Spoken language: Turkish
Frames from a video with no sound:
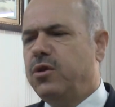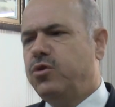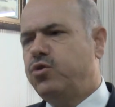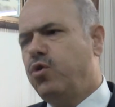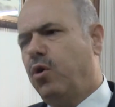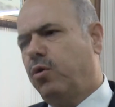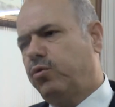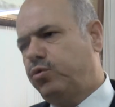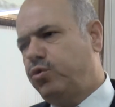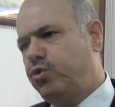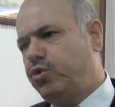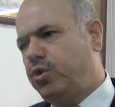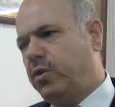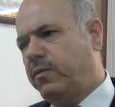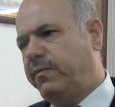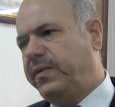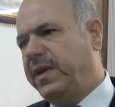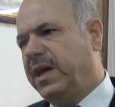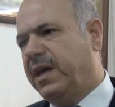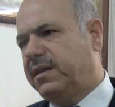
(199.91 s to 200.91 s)
Çok
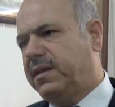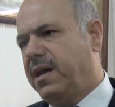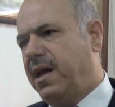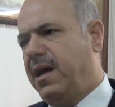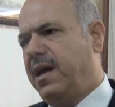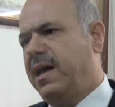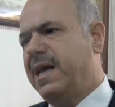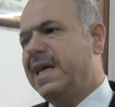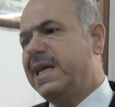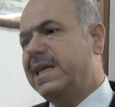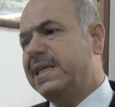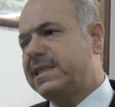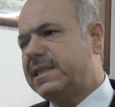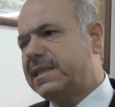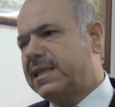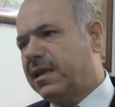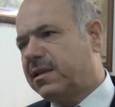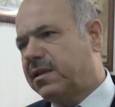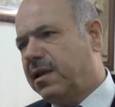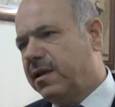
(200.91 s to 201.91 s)
düşük fiyata
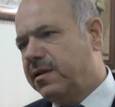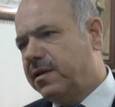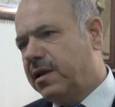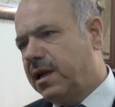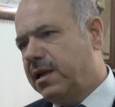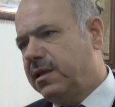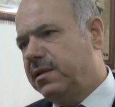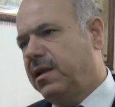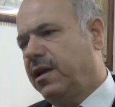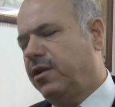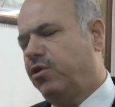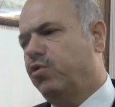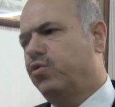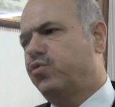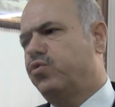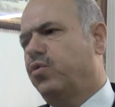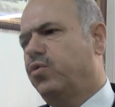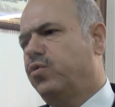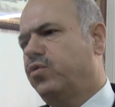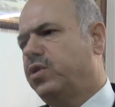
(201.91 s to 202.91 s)
satanların da
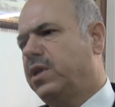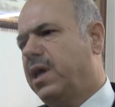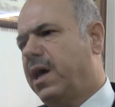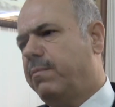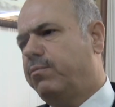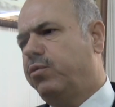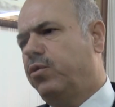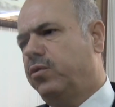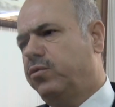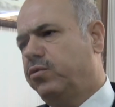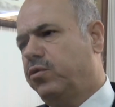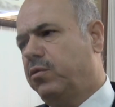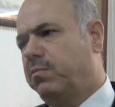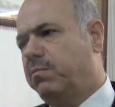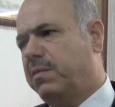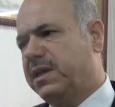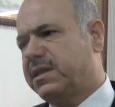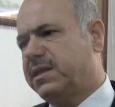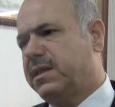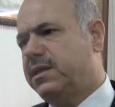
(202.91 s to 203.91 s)
göz önünde
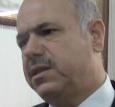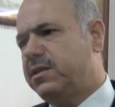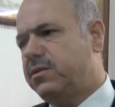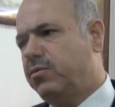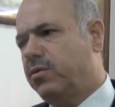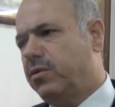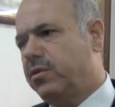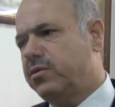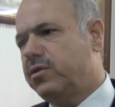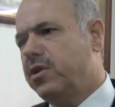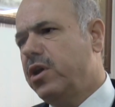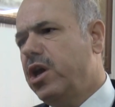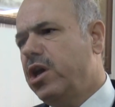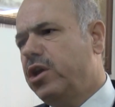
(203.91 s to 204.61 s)
bulundurulmasını istiyoruz.